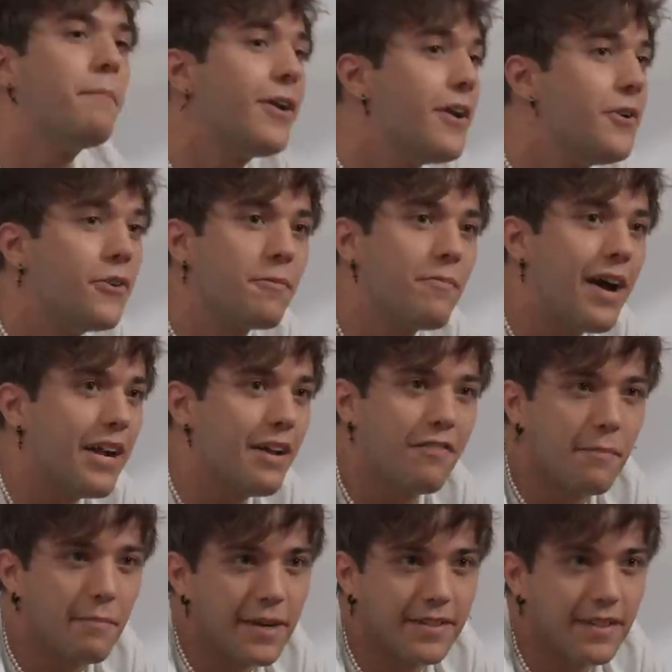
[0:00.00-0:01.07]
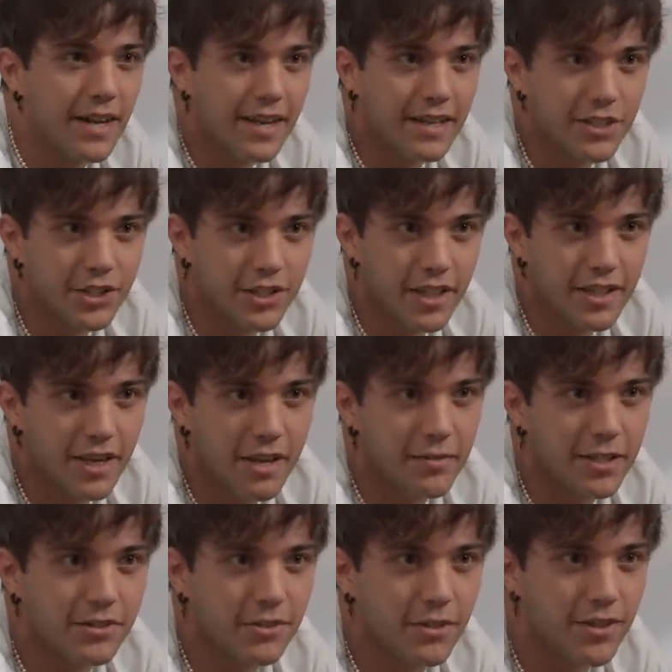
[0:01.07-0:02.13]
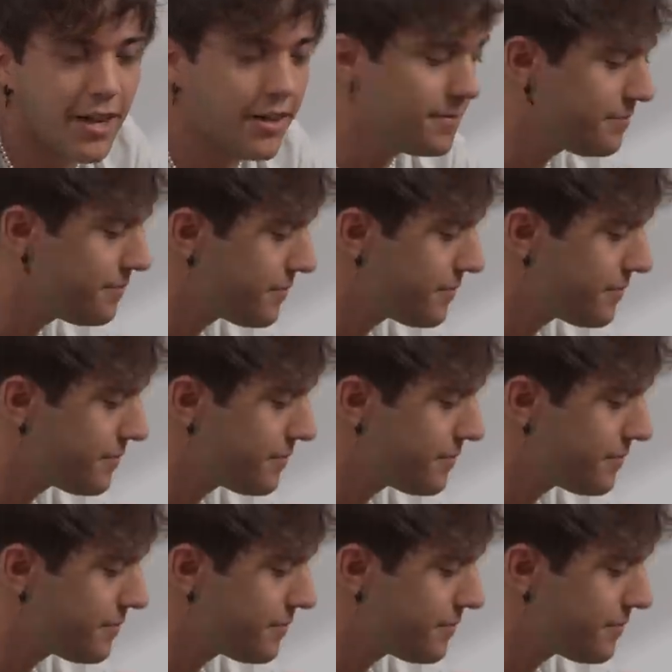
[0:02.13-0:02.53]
però è normale, fa parte della crescita della persona.